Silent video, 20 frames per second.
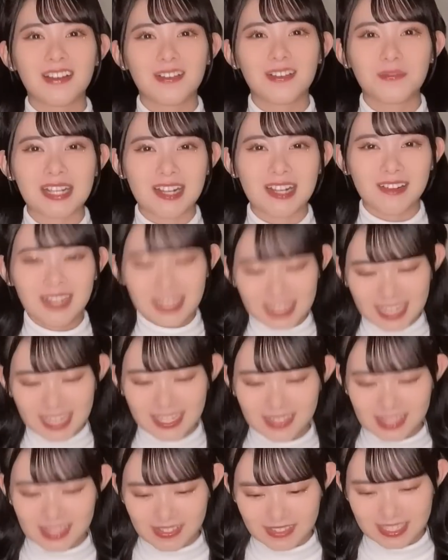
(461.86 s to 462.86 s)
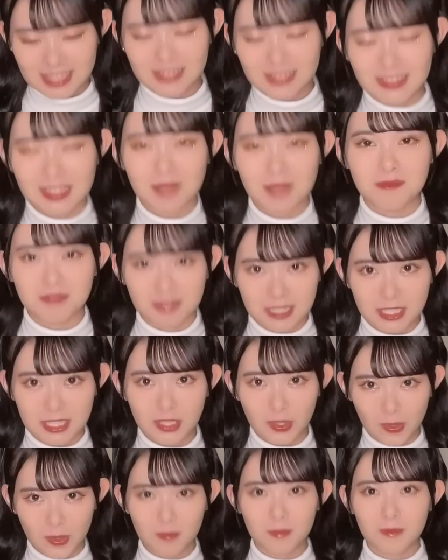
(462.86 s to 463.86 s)
まあ、変わらないので私は多分一
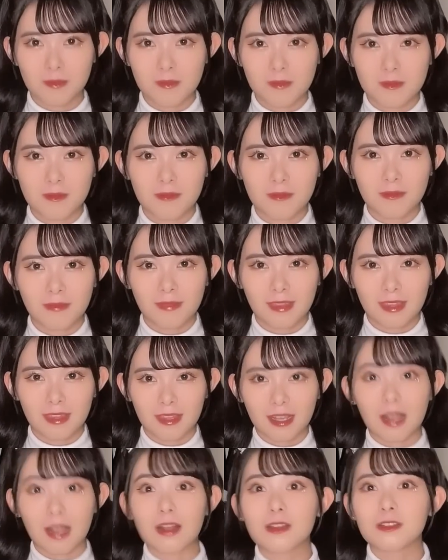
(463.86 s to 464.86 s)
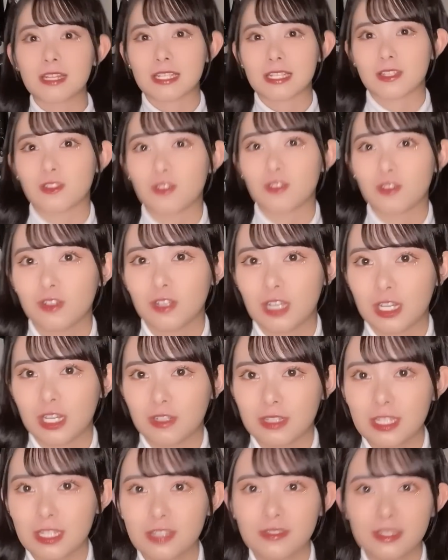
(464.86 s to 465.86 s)
緒。変わるんですけど、あの、
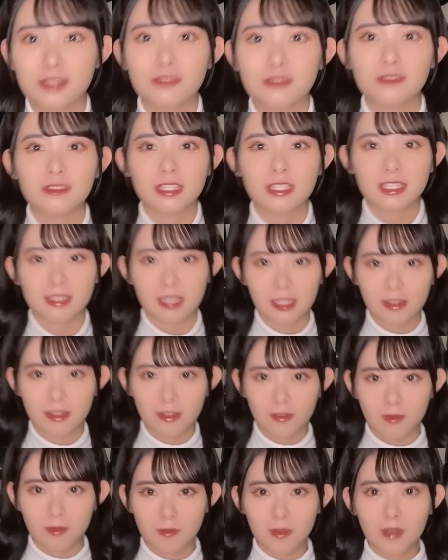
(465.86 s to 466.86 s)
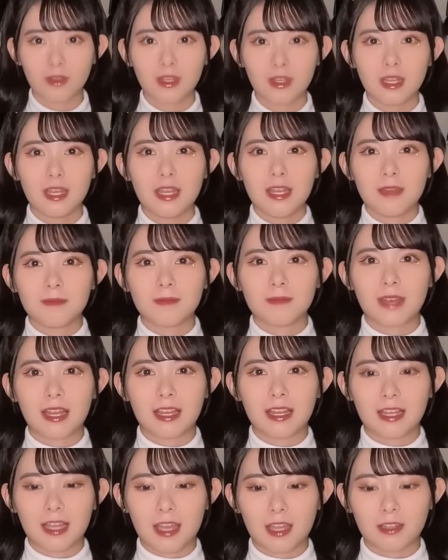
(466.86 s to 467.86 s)
成長するんですけども、
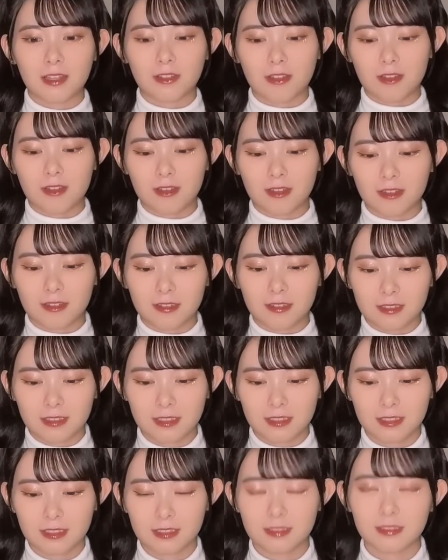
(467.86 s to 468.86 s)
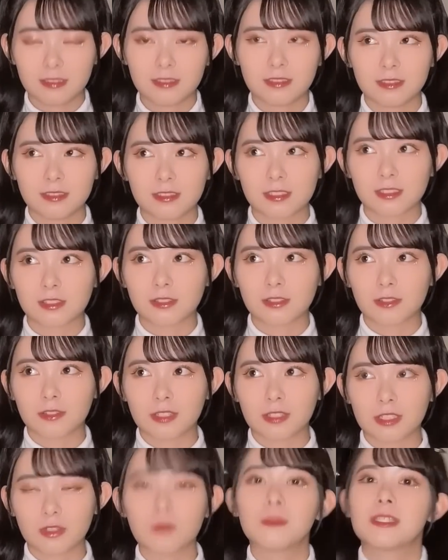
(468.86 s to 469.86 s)
まあ、あの、ずっと
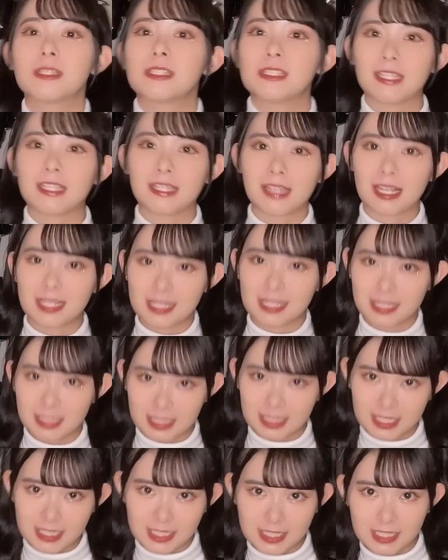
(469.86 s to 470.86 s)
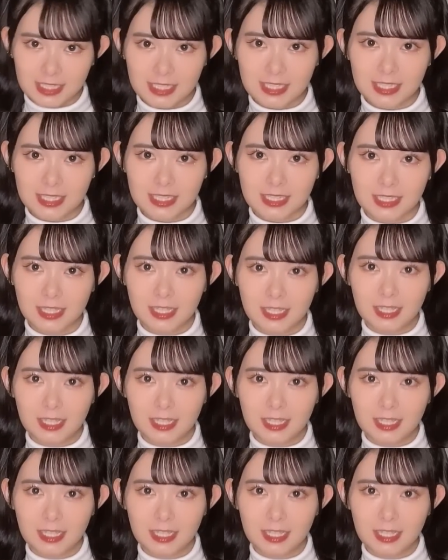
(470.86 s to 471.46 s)
人見知りだし、